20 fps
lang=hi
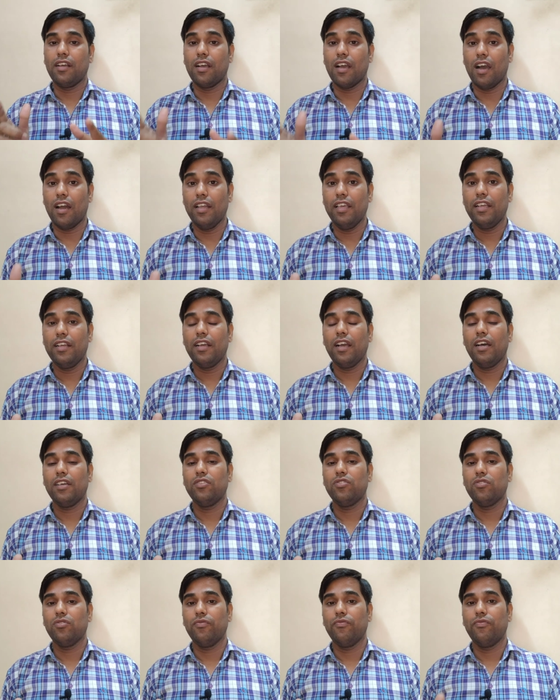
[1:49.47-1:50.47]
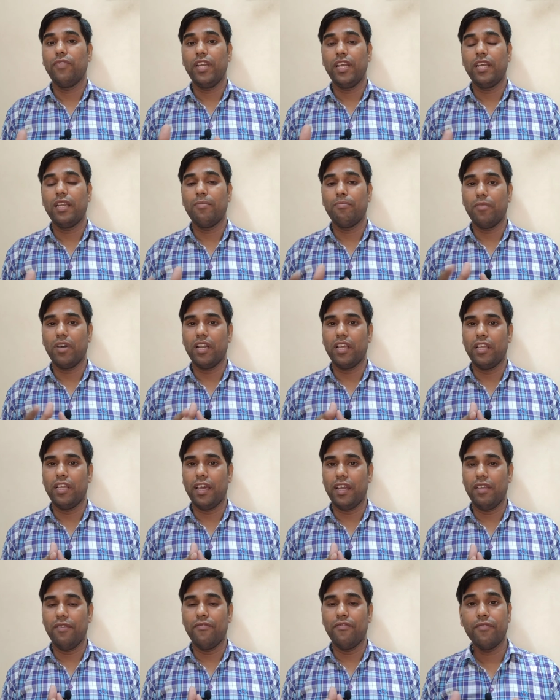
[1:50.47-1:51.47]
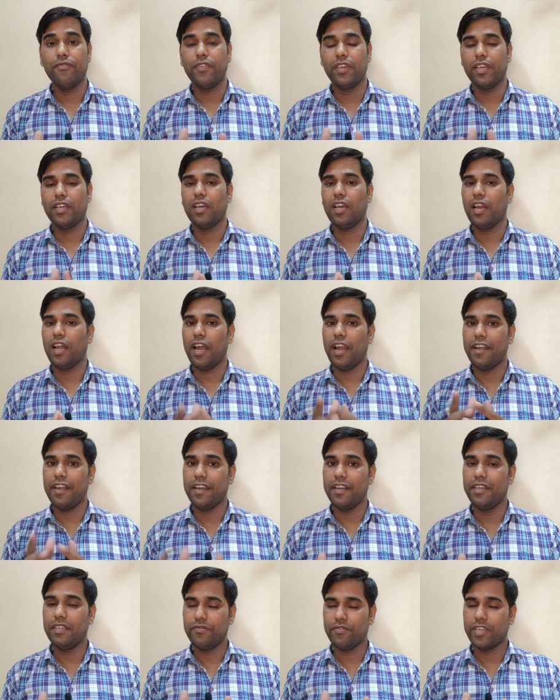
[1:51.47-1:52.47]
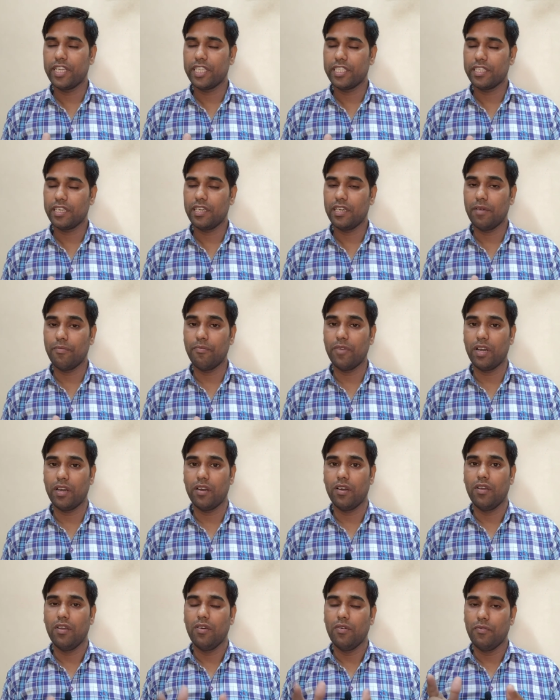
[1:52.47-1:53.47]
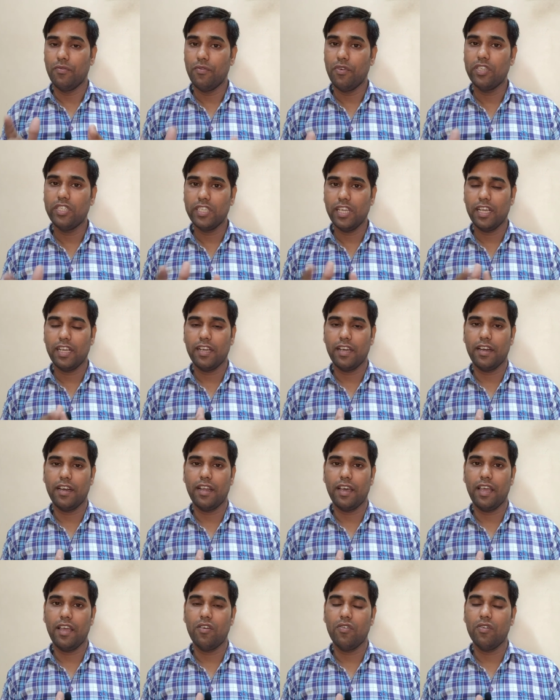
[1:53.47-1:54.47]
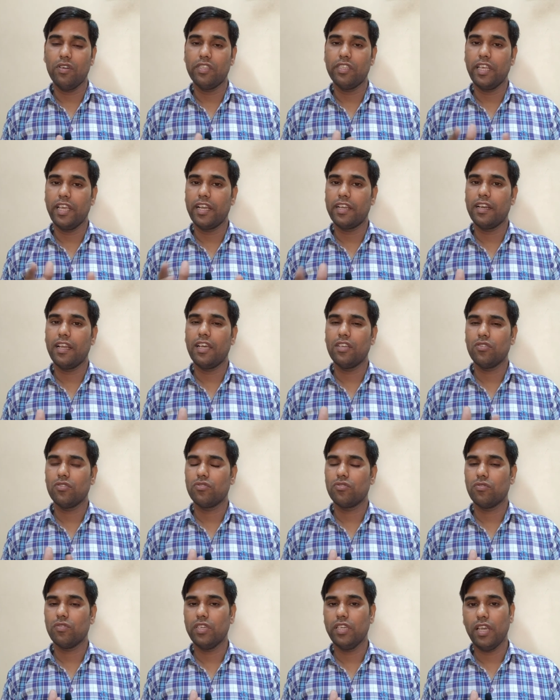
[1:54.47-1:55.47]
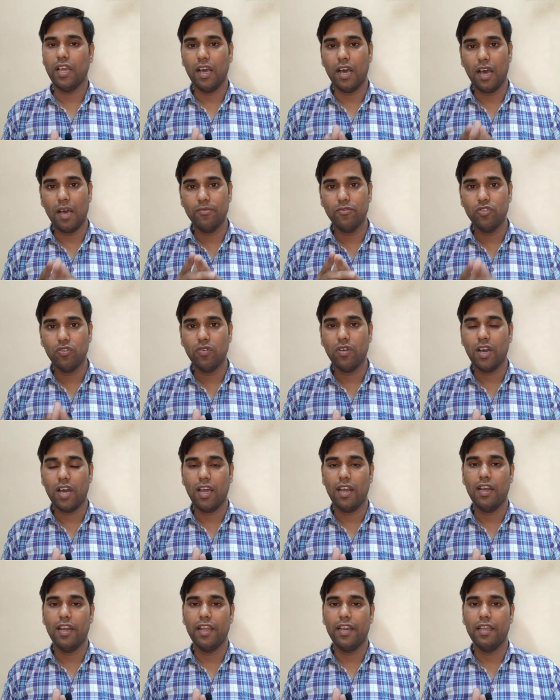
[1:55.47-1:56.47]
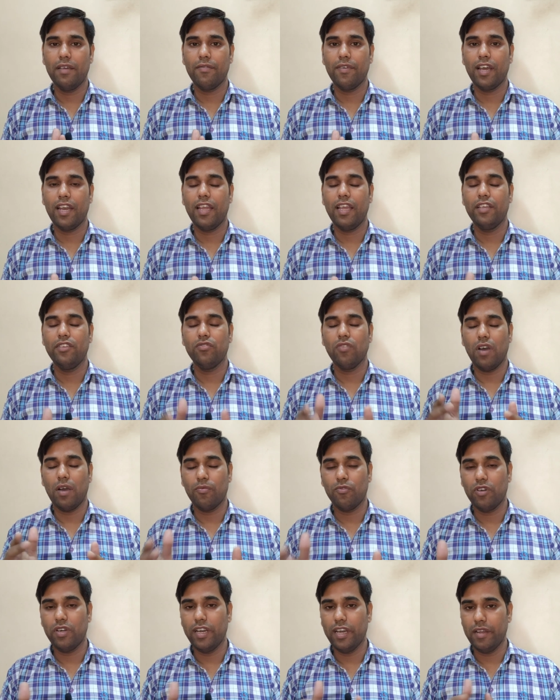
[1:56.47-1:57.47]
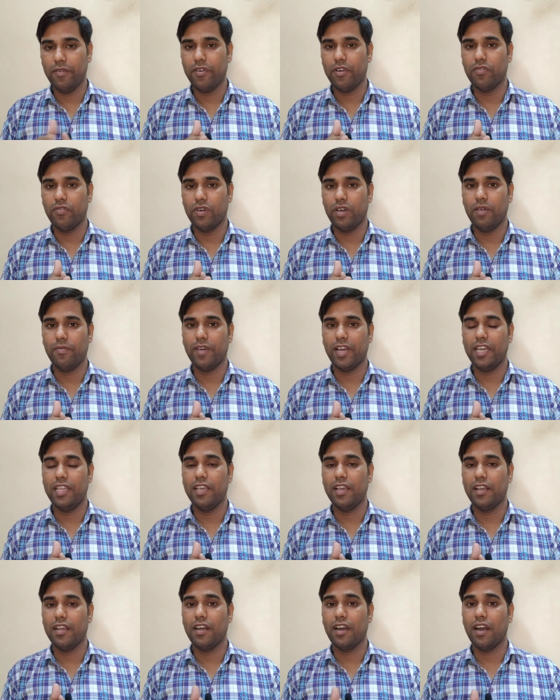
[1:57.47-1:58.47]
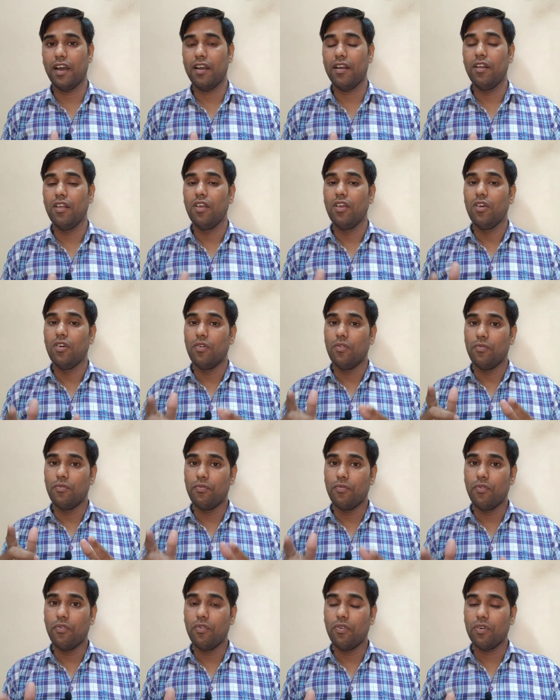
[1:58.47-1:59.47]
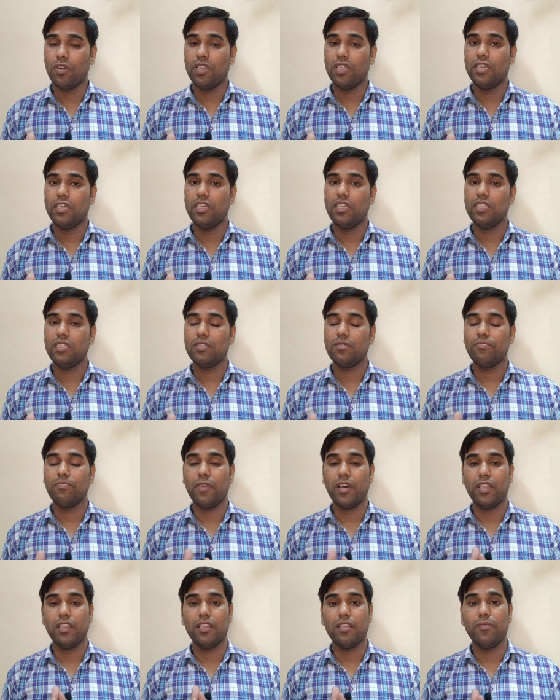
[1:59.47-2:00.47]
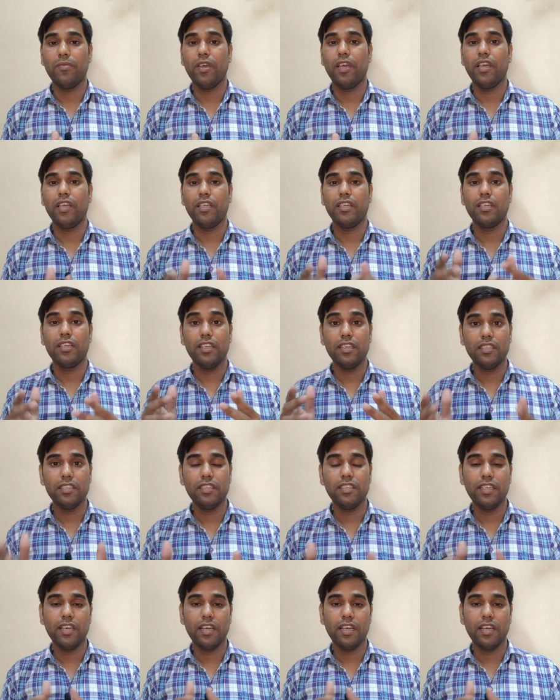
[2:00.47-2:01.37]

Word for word: गाड़ी का जो विन नंबर है यानी कि व्हीकल आइडेंटिफिकेशन नंबर वो चेक करना है और देखना है दोस्तों कि आप जो कार लेने वाले हैं जो आपको डिलीवर होने वाली है कार वो किस मंथ में किस